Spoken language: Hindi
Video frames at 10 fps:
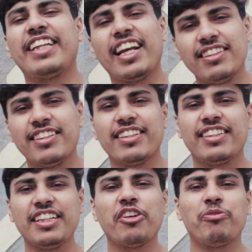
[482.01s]
नाइन
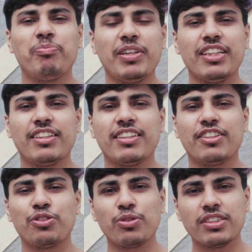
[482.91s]
सिक्सटी एफ पी एस
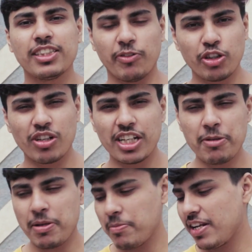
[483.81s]
तो
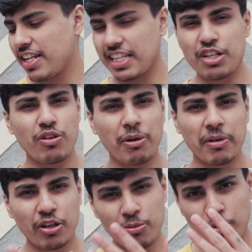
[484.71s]
720p में लेता है जो कि
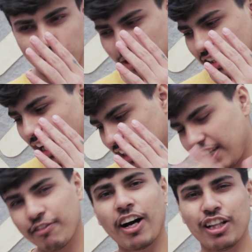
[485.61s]
मेरे को बहुत
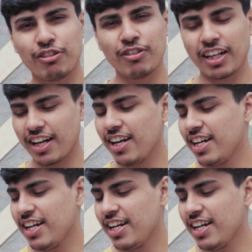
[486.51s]
ज़्यादा ही फालतू लगा